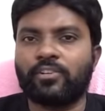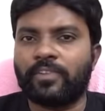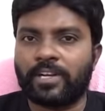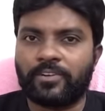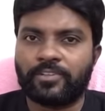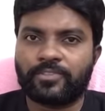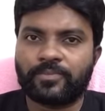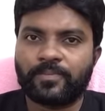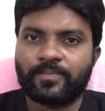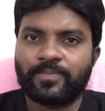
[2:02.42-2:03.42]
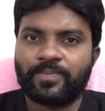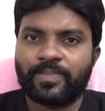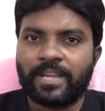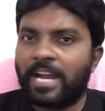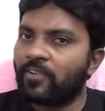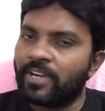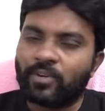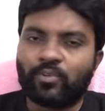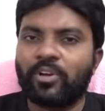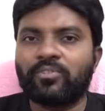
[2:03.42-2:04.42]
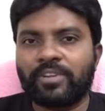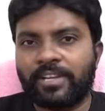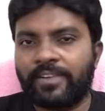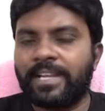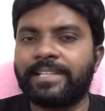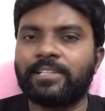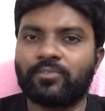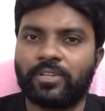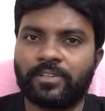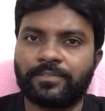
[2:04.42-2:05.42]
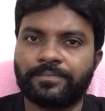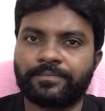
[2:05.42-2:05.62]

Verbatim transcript: తక్కువే కావచ్చు అటువంటి కోరుకునే వాళ్ళైతే ఉన్నారు